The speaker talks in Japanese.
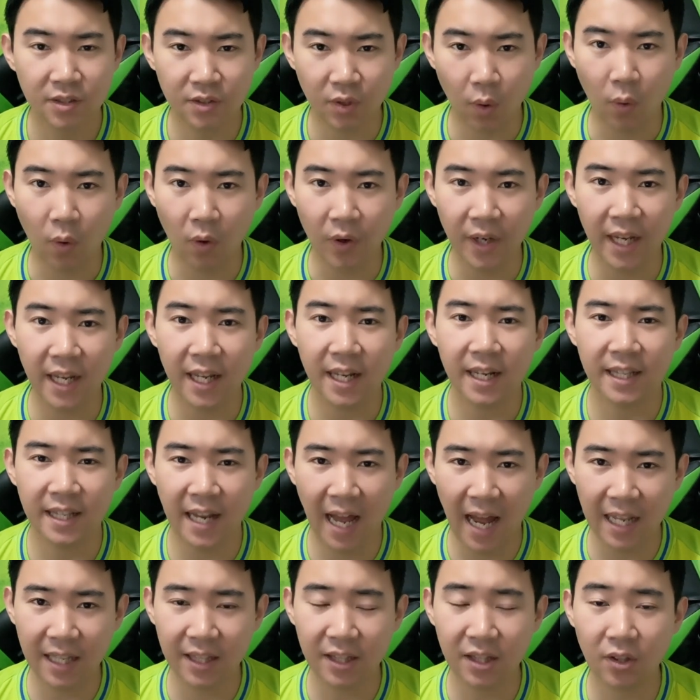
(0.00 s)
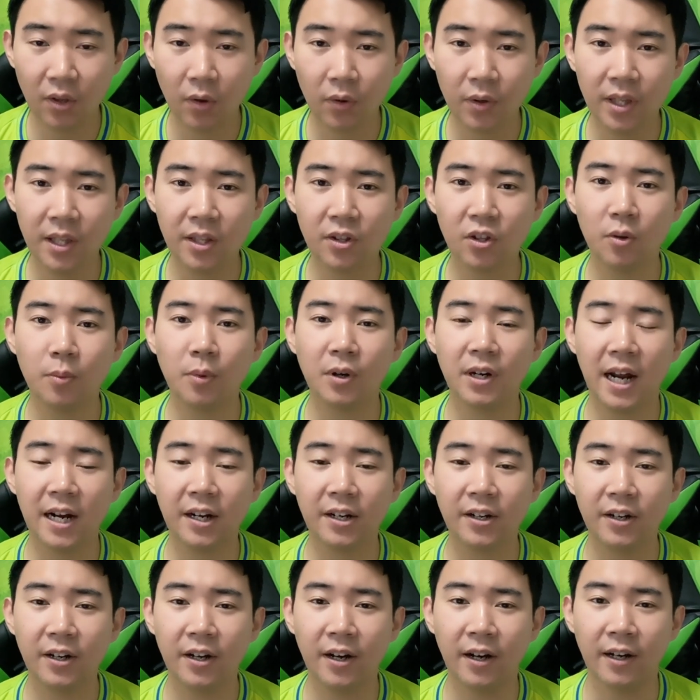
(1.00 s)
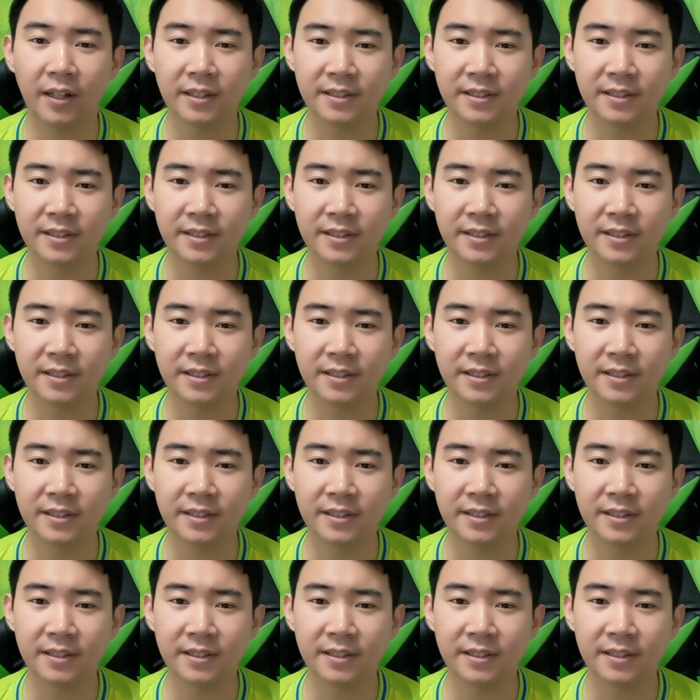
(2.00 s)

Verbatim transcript: そこに何の意図もなく、